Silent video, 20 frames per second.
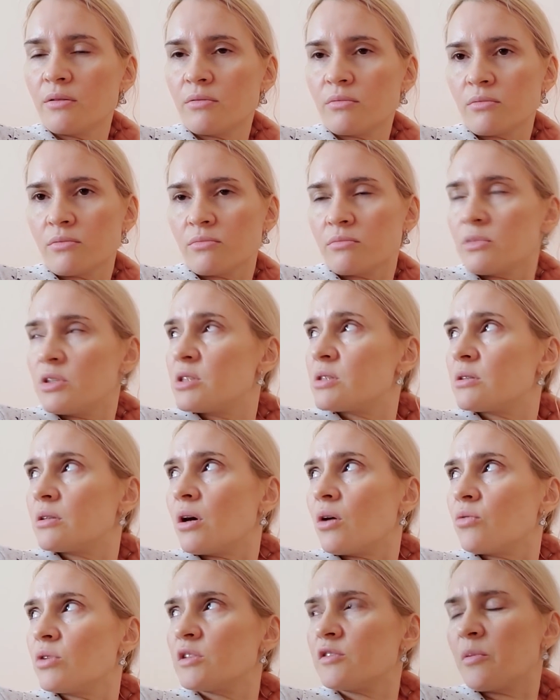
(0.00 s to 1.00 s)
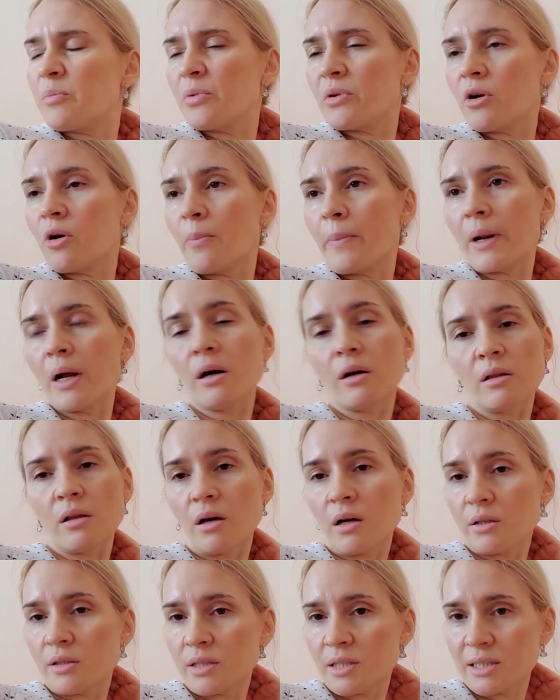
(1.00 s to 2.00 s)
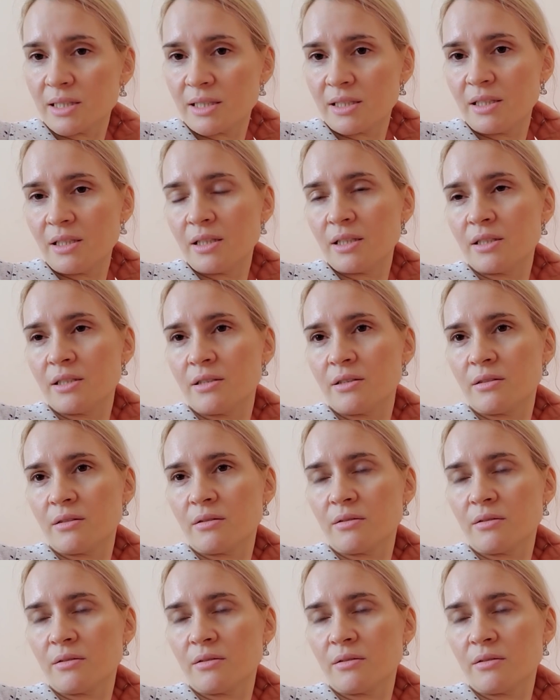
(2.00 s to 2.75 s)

Ну, не знаю, у нас, во-первых, прохладно здесь.